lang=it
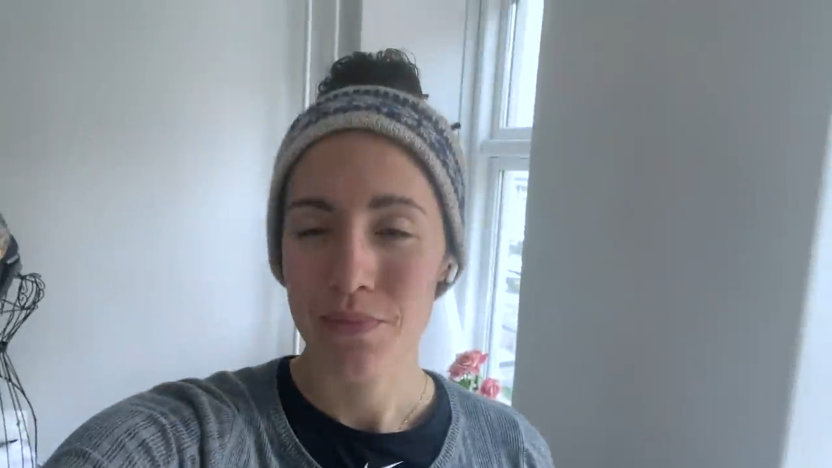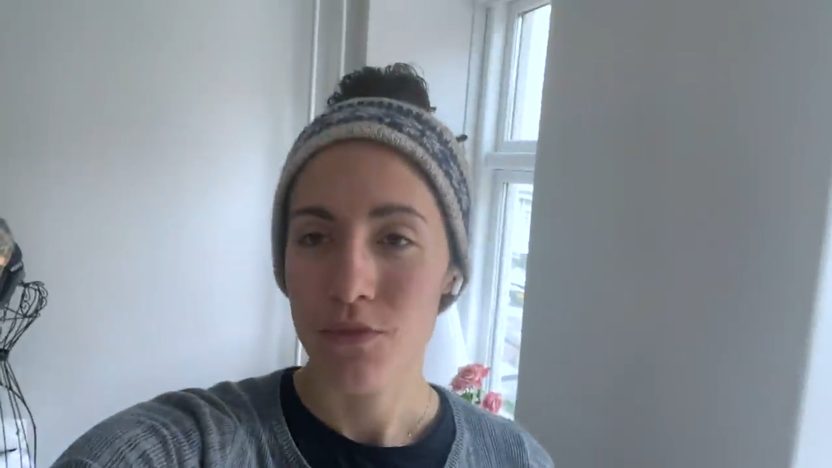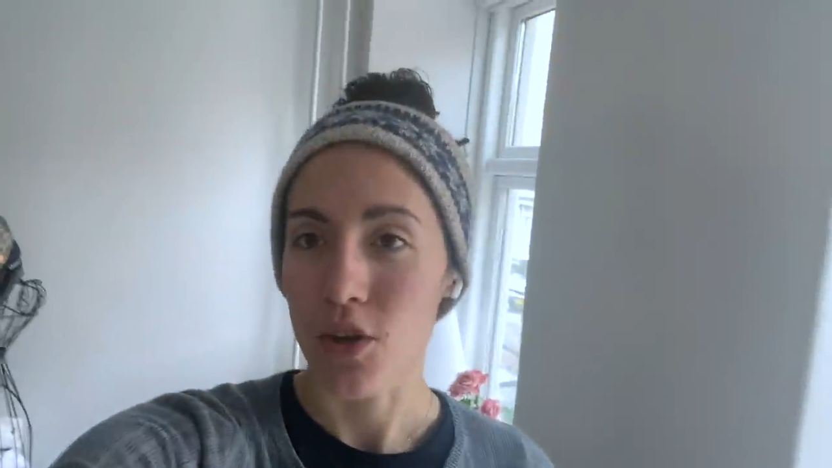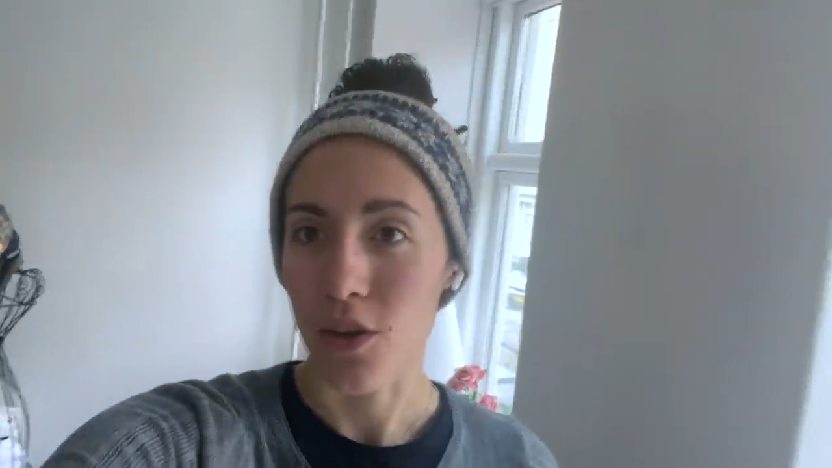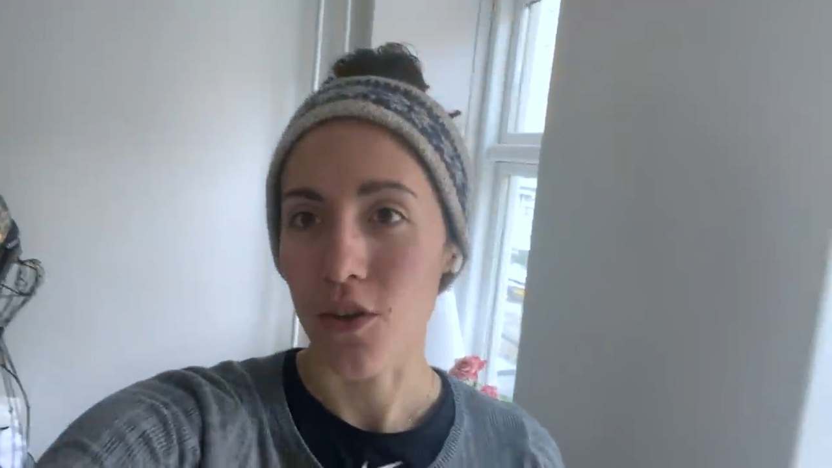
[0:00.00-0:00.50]

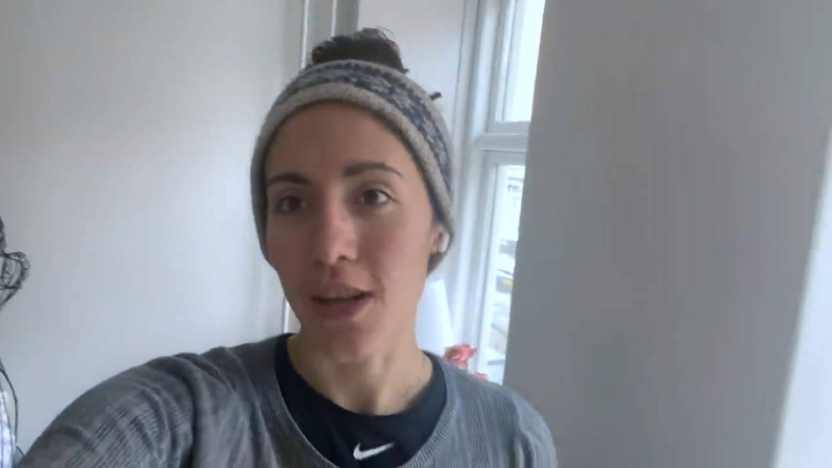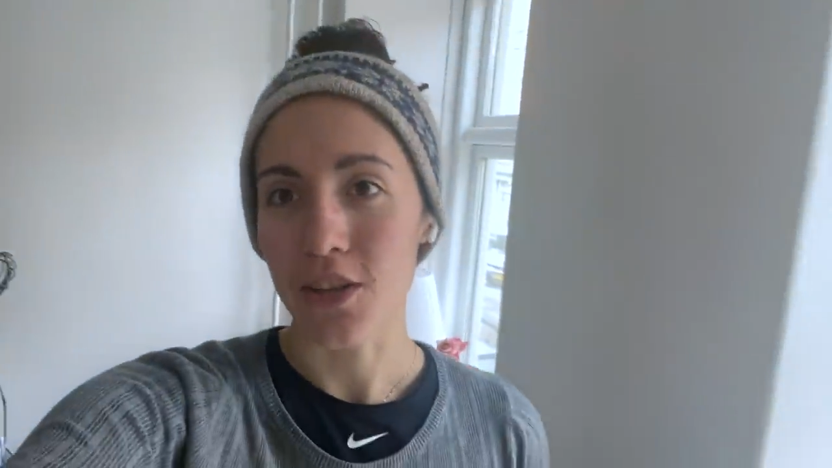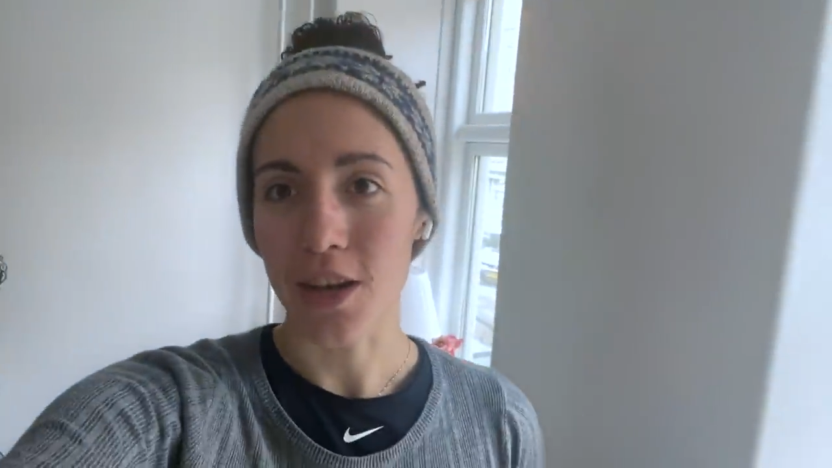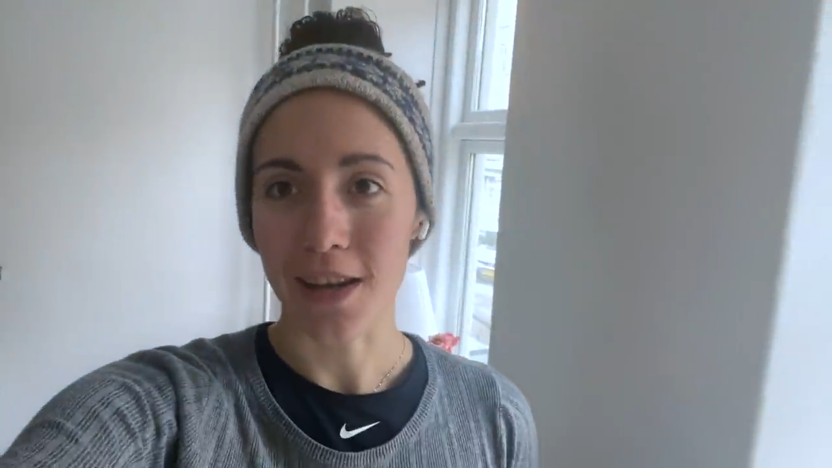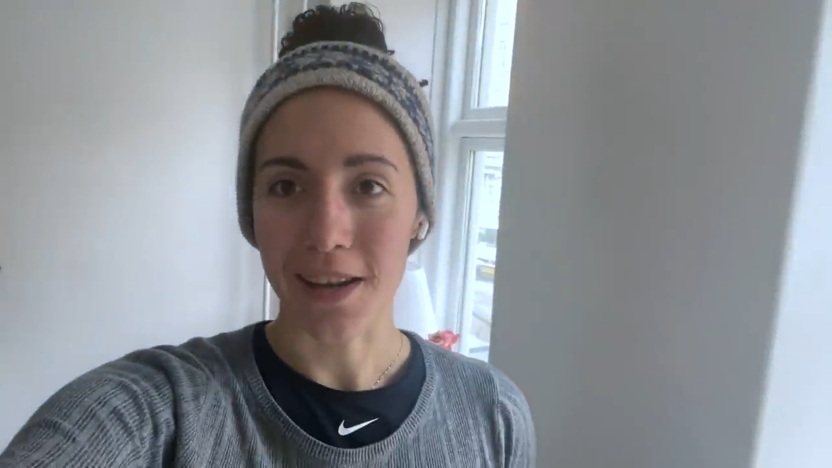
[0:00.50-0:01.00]
Cioè, con
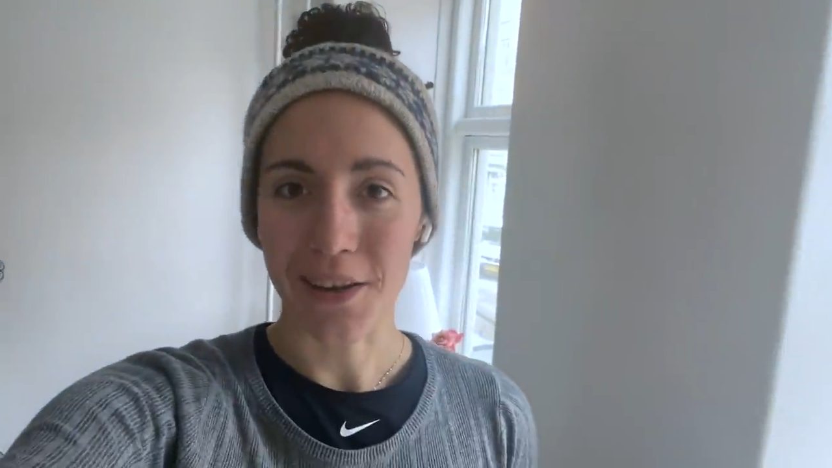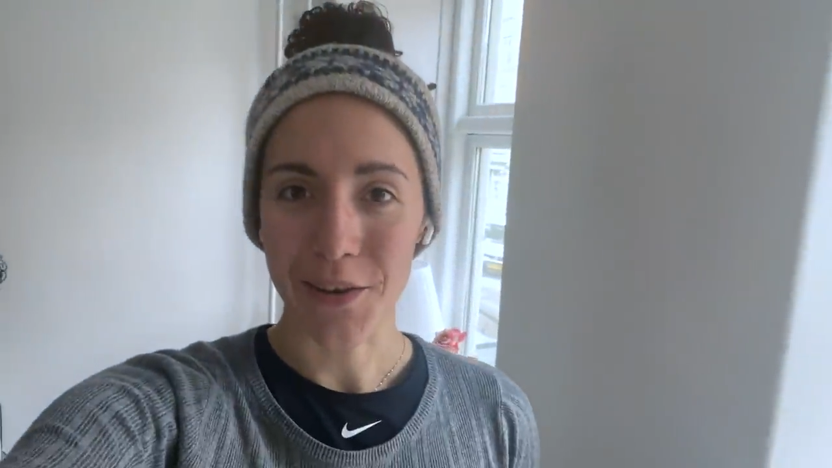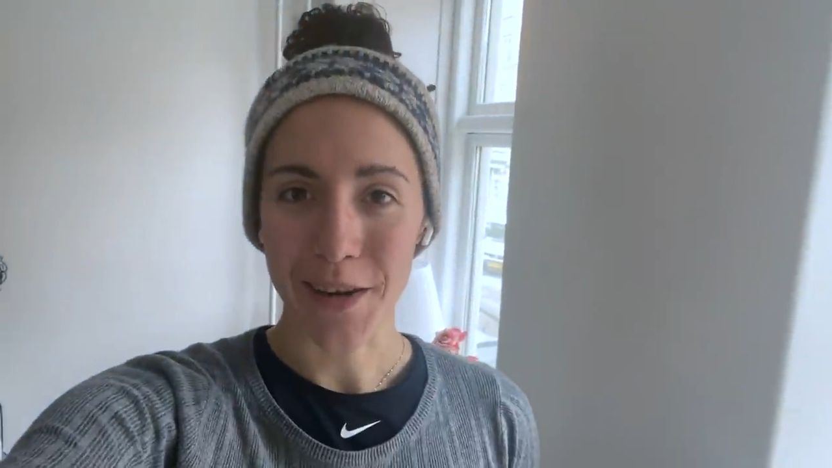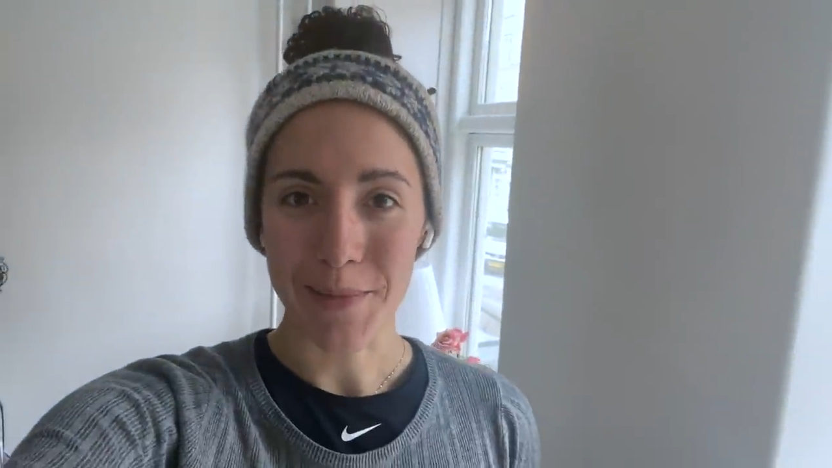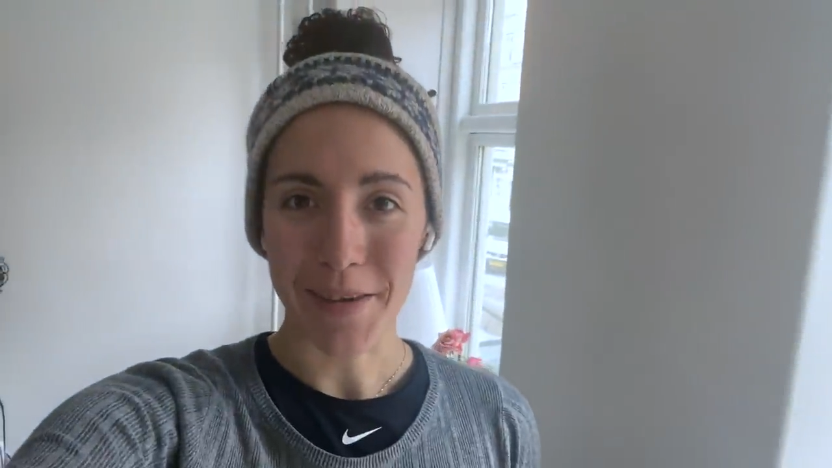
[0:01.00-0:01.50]
la giacca
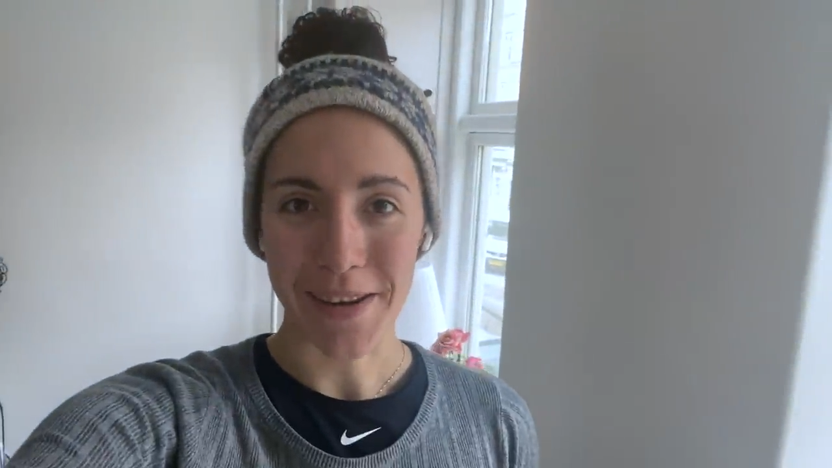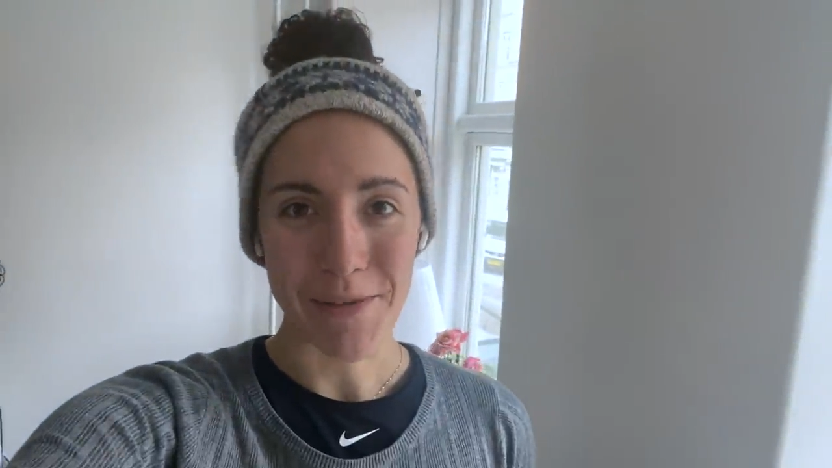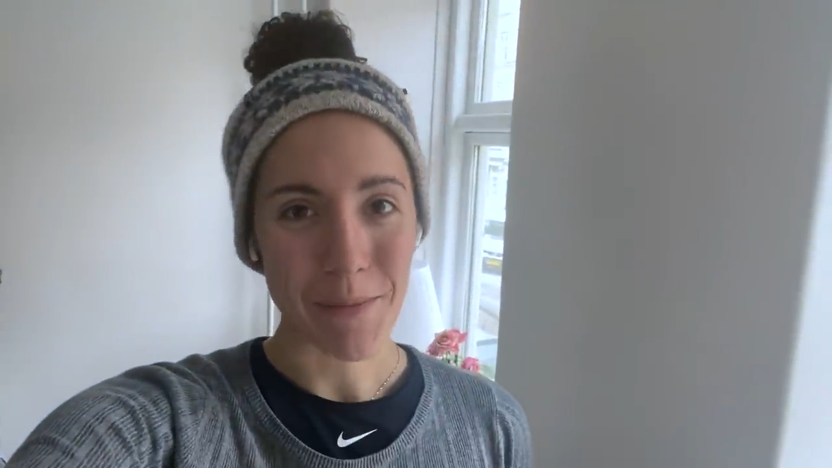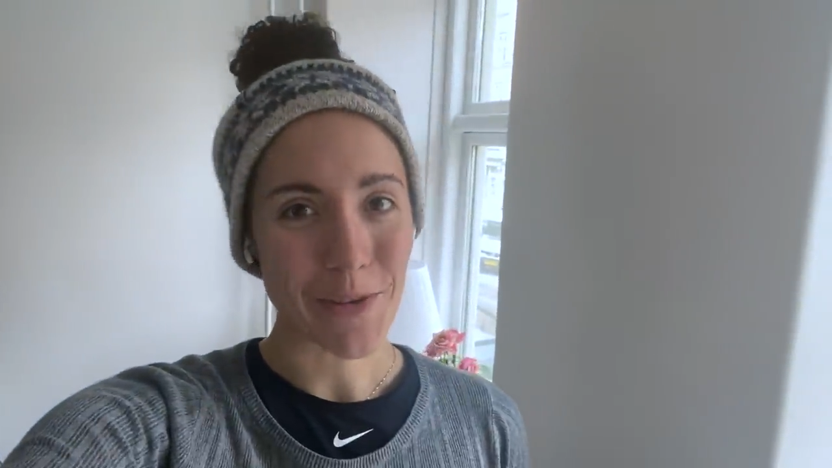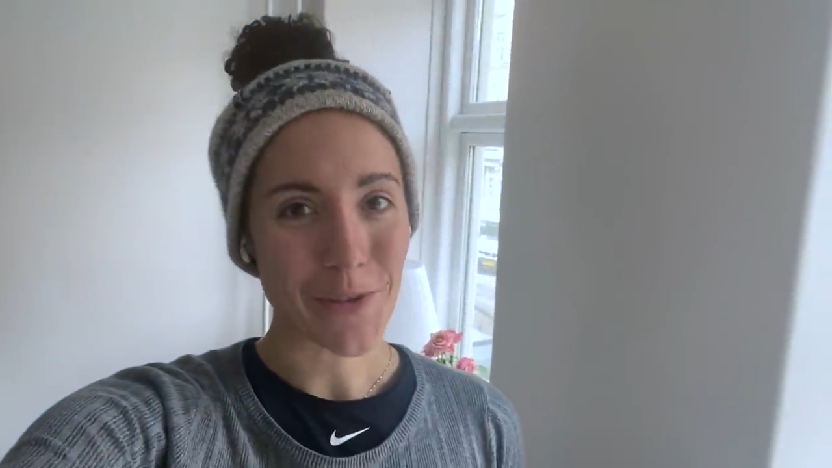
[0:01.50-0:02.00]
ancora perché
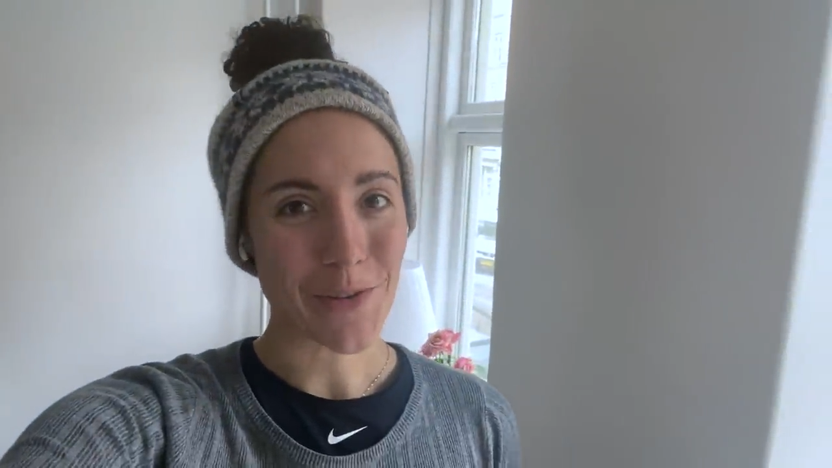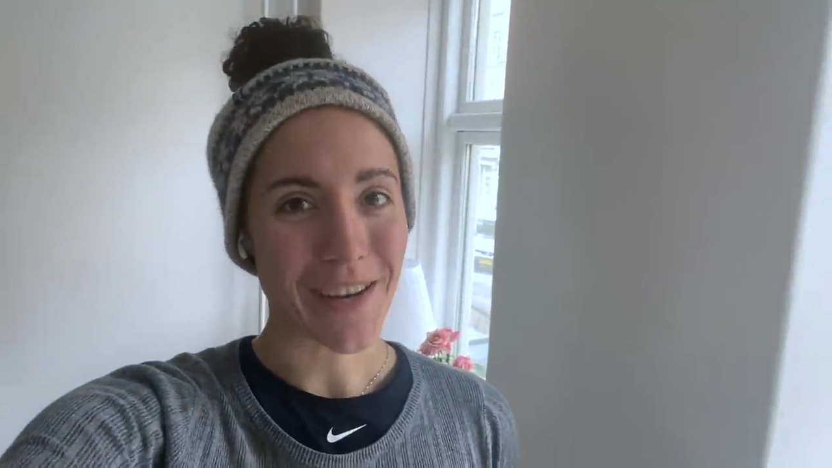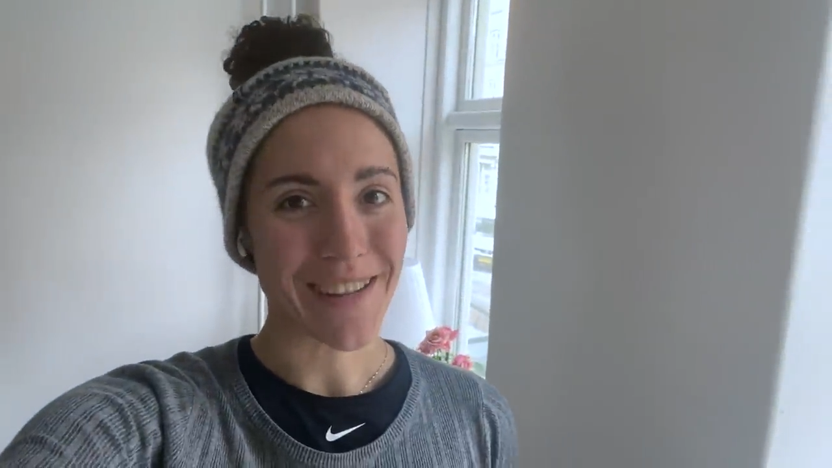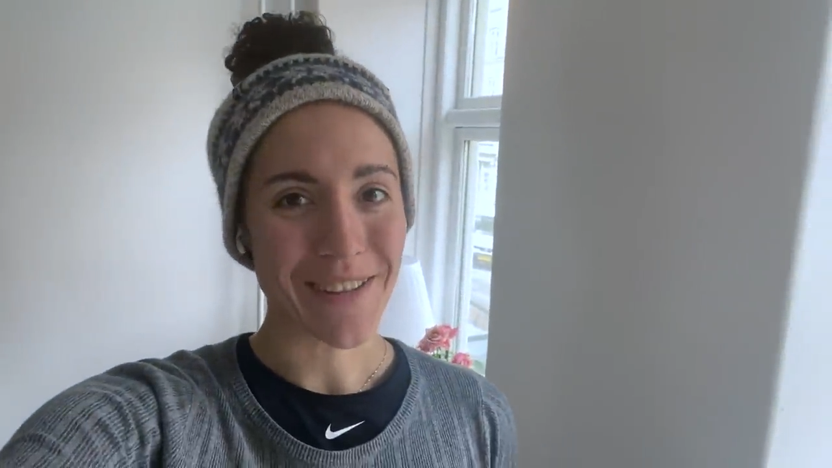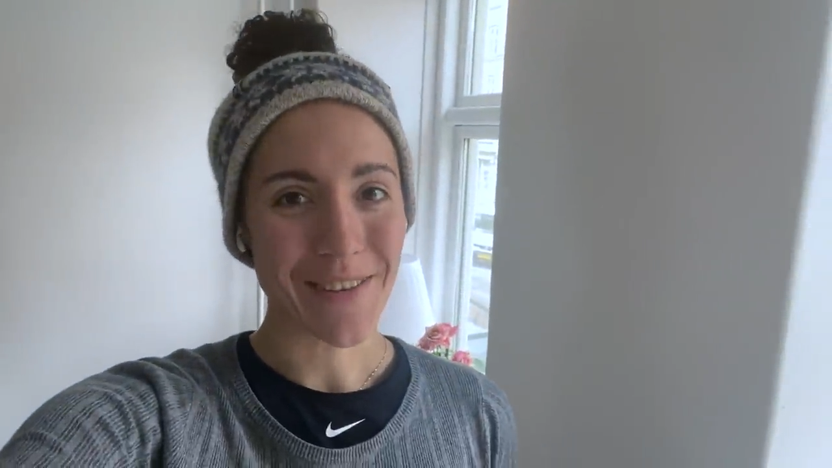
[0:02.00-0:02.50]
fa molto
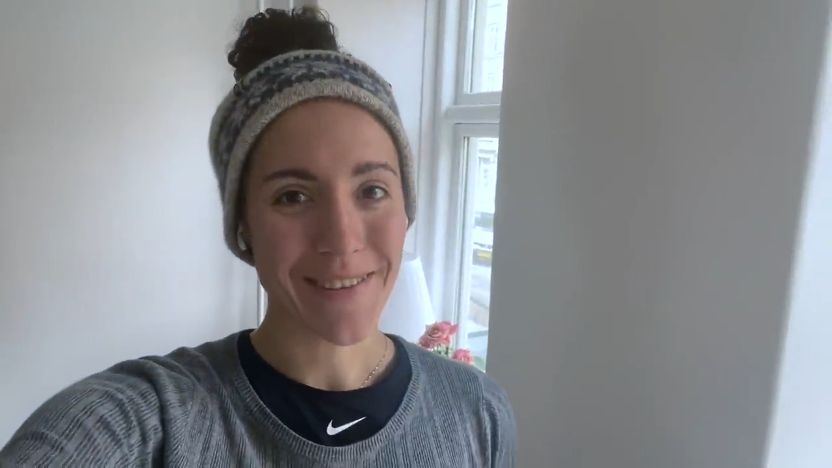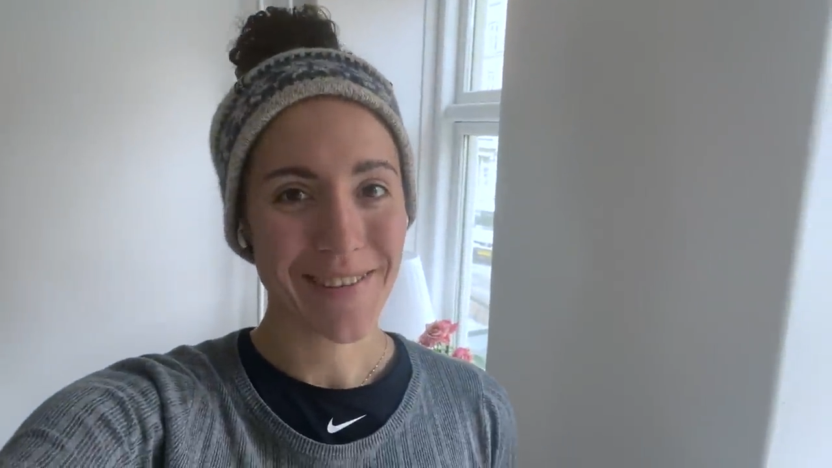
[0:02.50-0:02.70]
freddo.